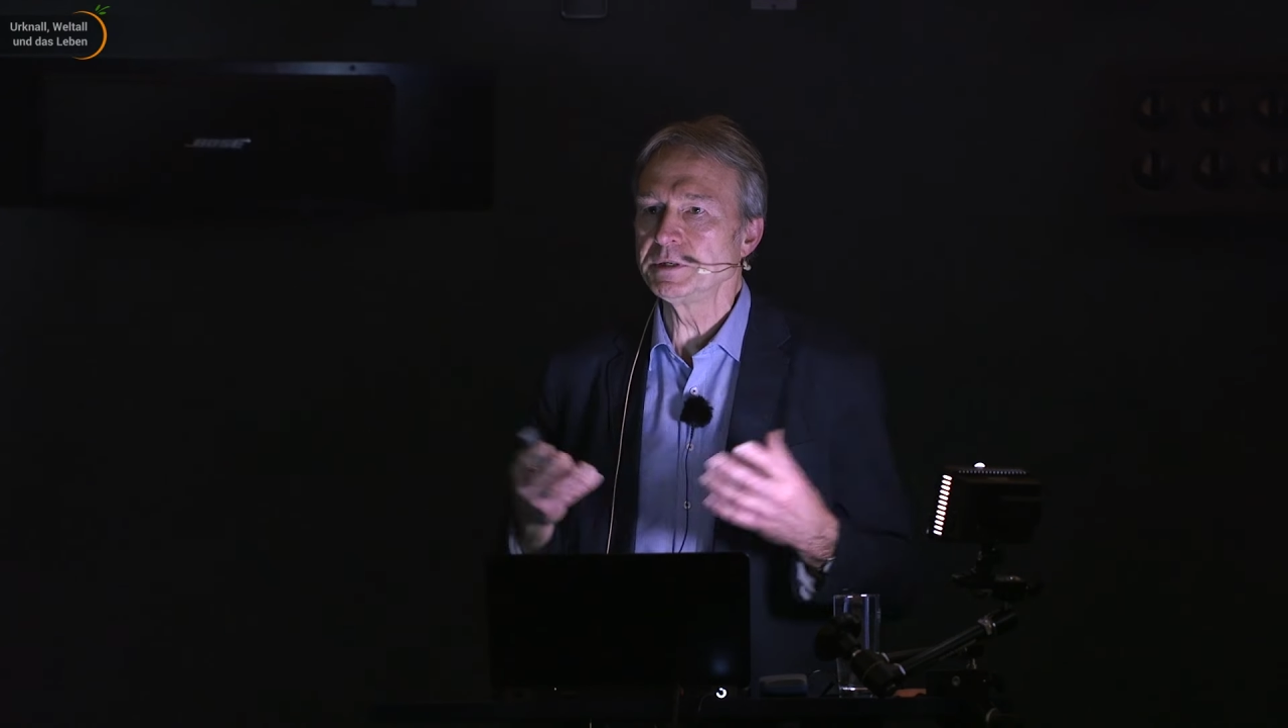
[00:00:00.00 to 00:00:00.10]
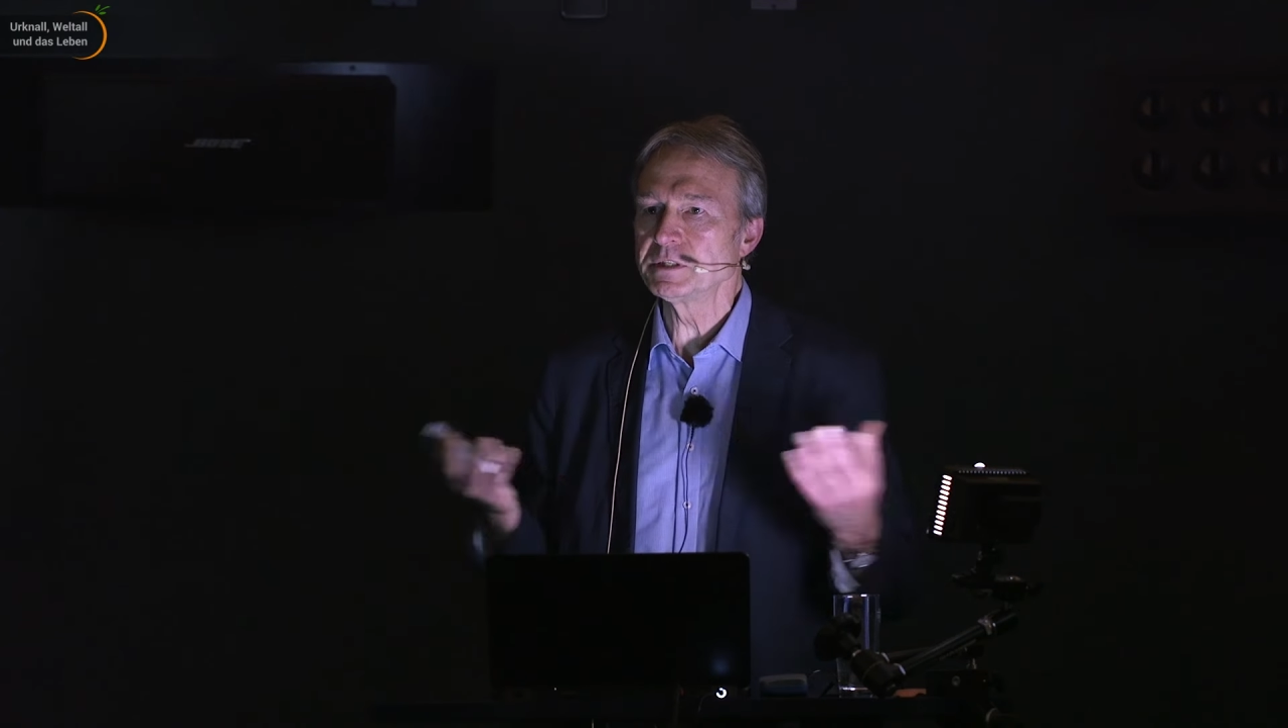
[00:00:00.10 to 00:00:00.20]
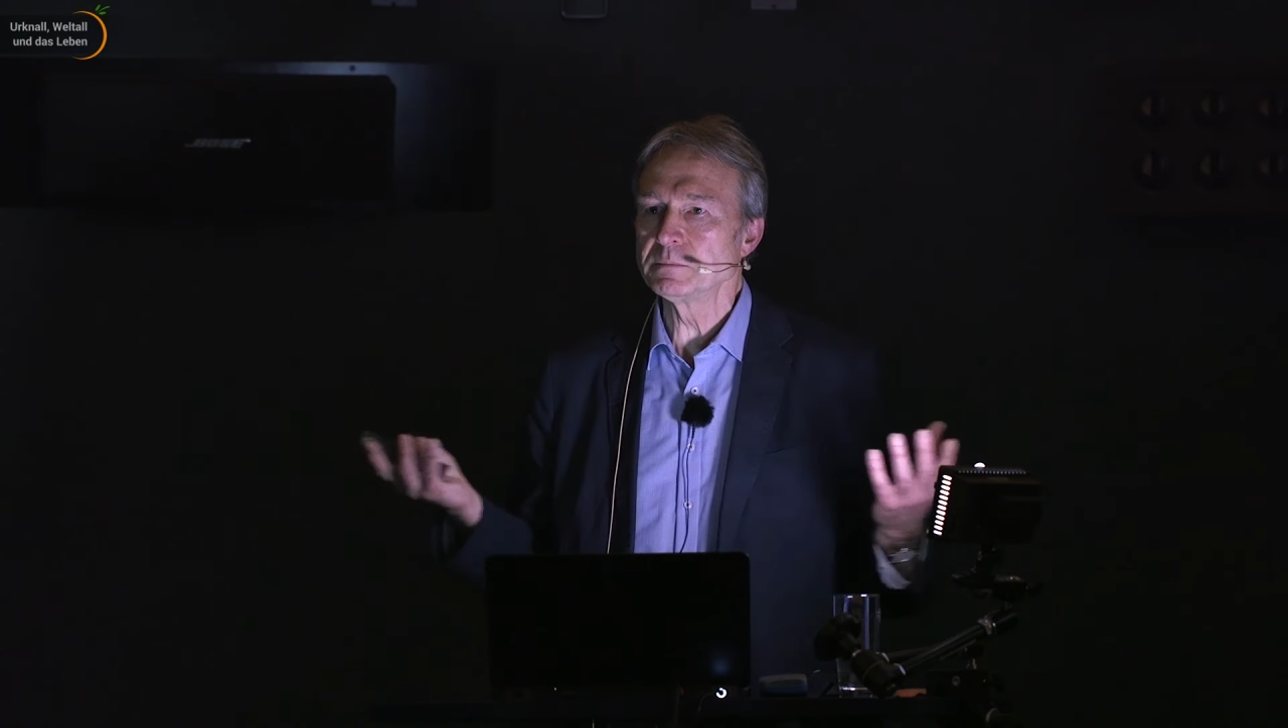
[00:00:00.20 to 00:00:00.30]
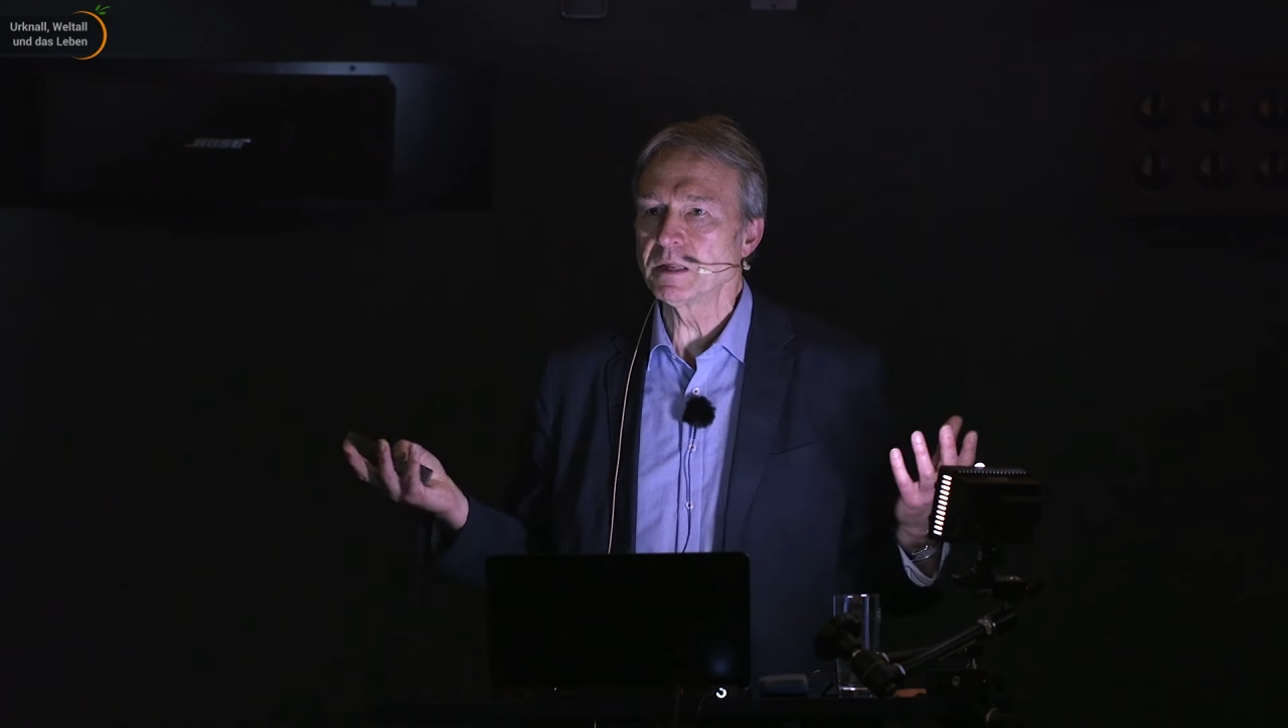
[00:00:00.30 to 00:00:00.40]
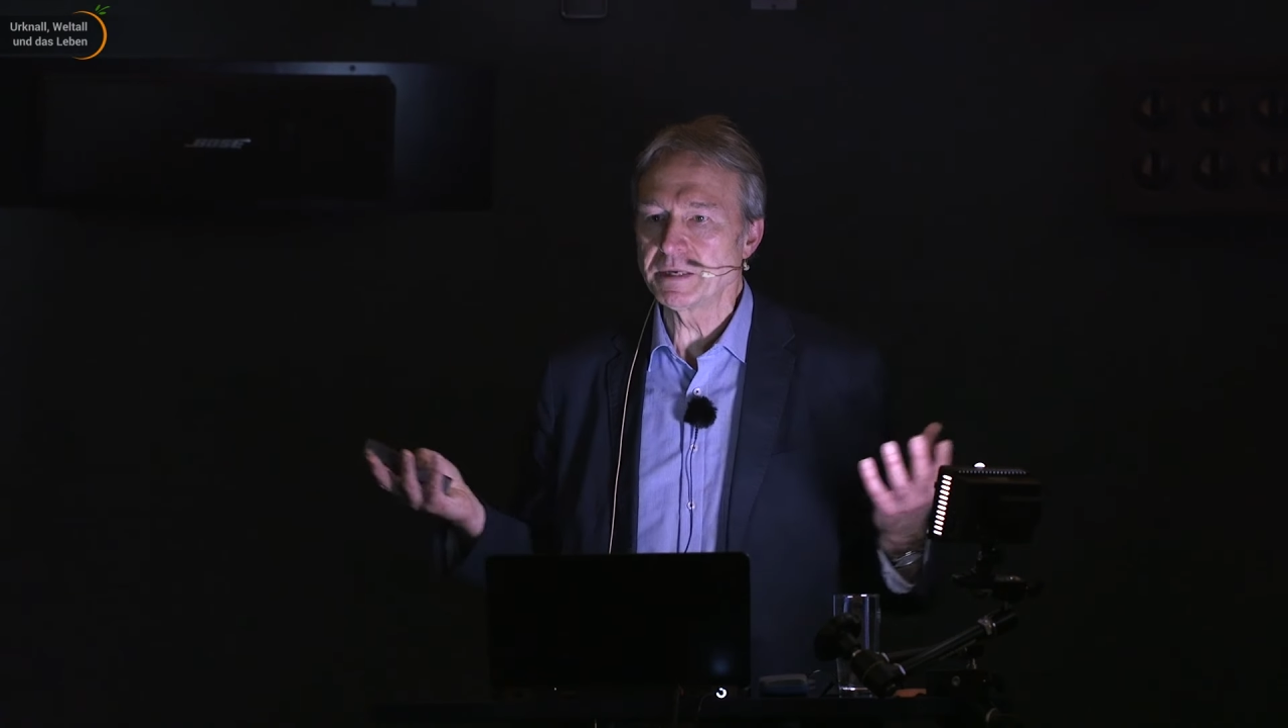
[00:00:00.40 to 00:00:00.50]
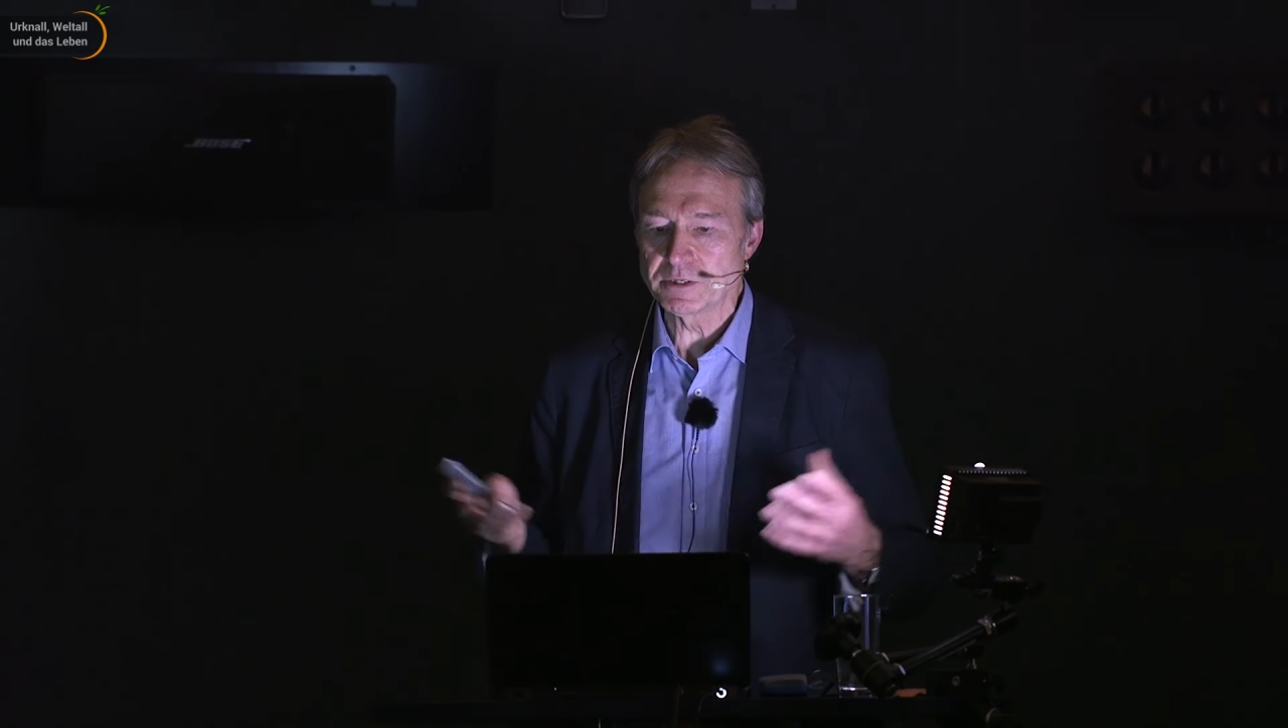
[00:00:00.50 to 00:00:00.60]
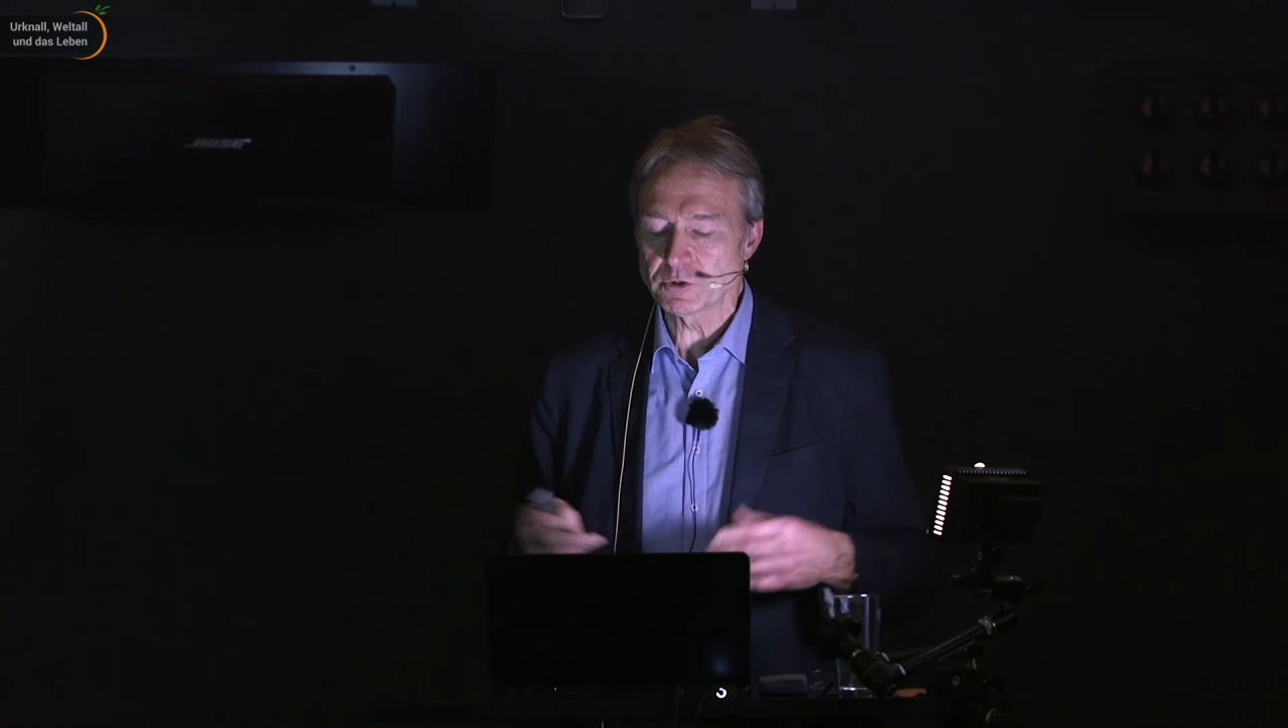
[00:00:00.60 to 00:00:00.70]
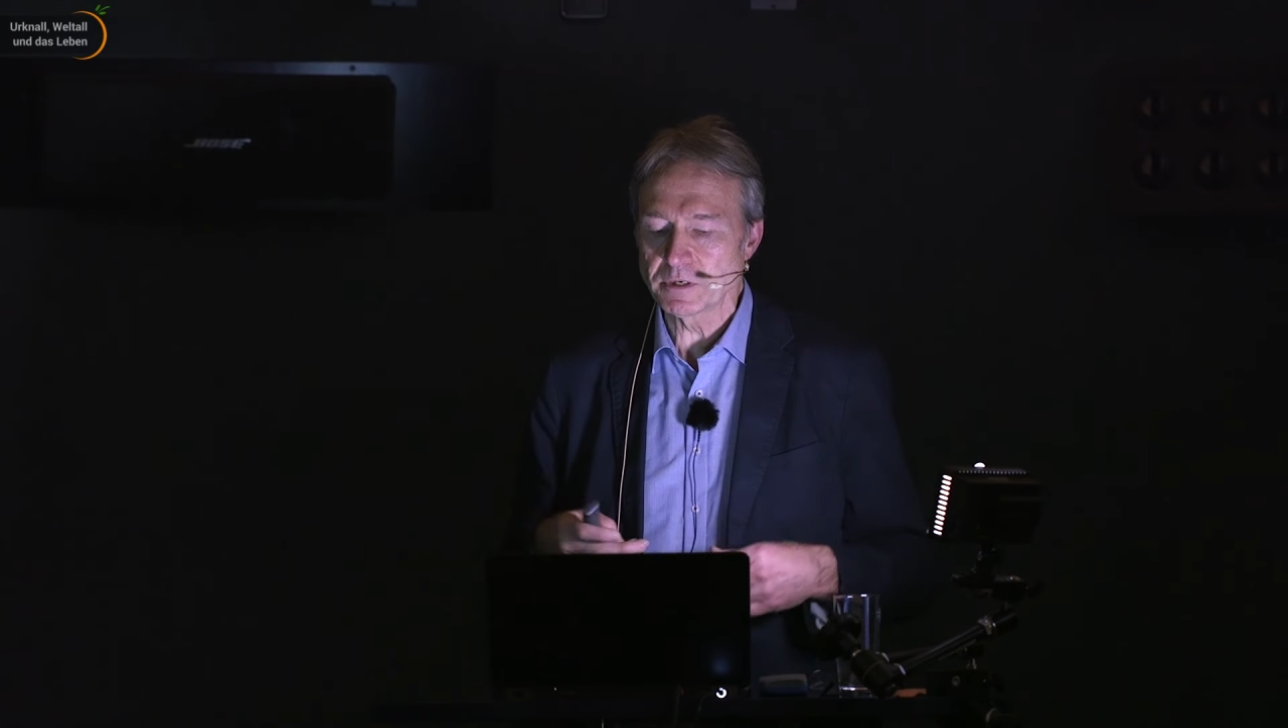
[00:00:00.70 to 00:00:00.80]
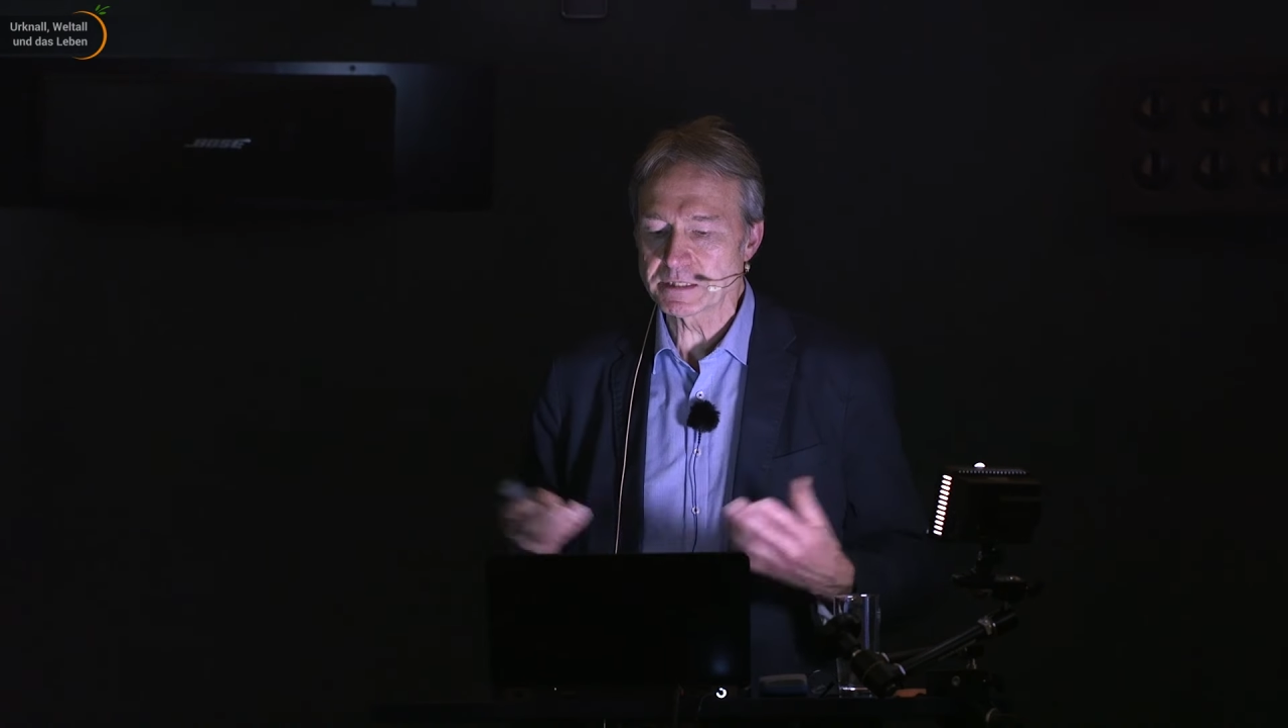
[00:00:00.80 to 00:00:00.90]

die diesen Planeten schon